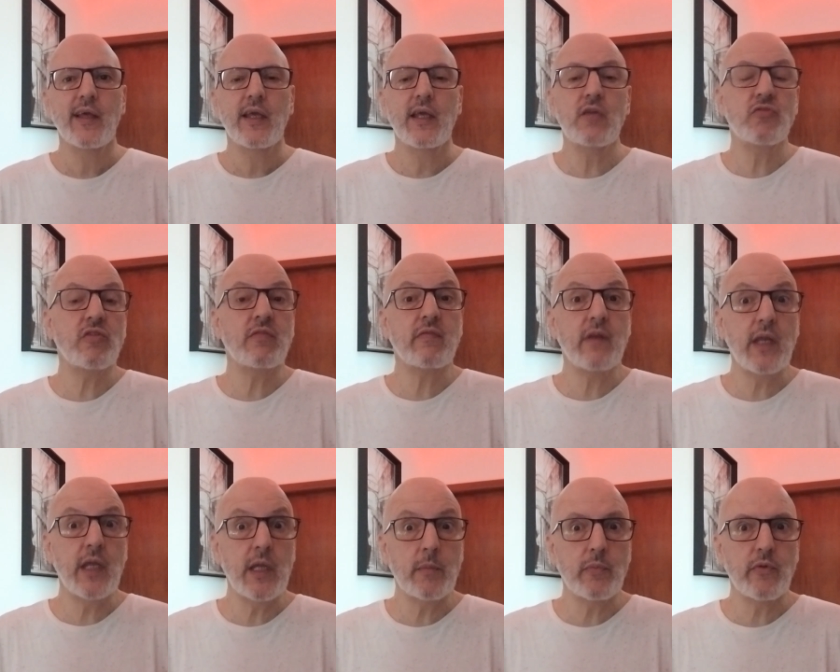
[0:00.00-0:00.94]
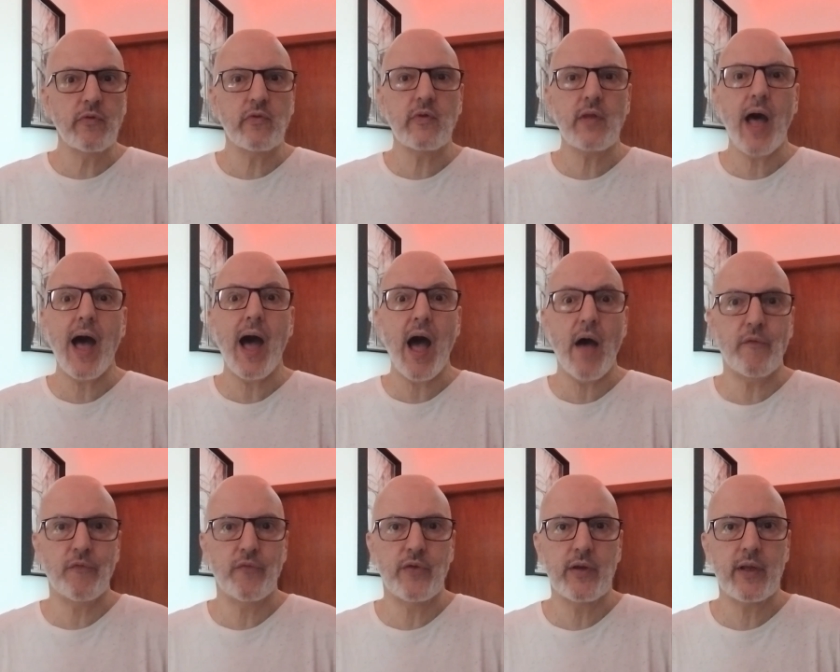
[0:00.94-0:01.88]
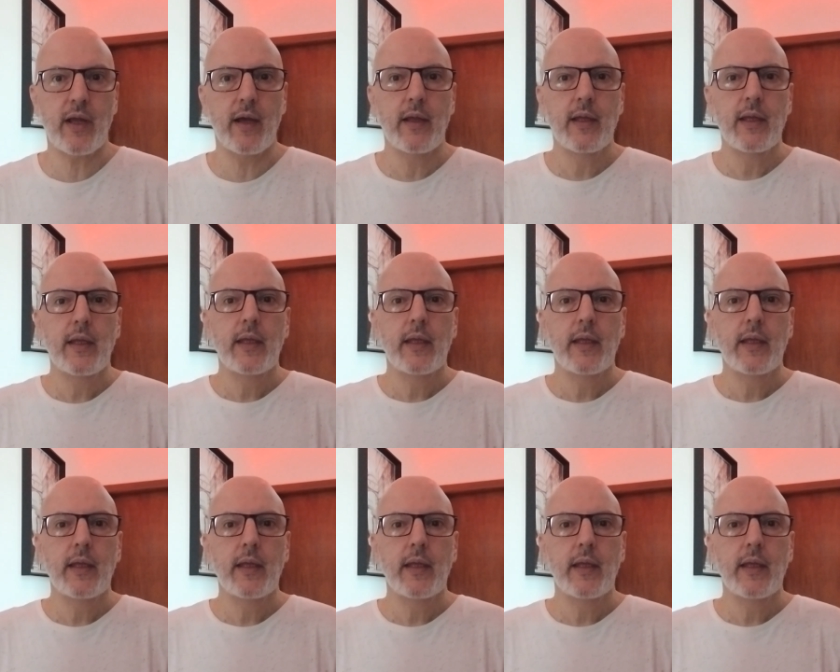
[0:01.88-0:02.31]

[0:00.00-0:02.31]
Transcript: e de tribos na África.